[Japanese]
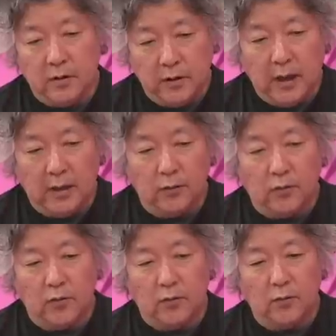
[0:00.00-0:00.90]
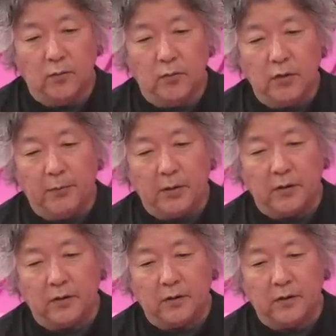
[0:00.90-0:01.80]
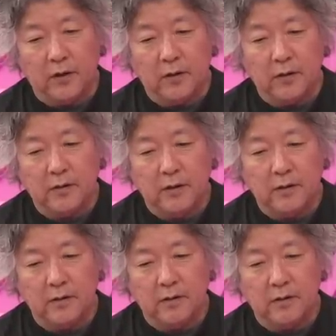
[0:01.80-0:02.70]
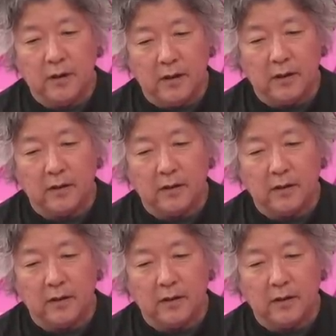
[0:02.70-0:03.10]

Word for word: いやあの僕はやっぱり北川さんって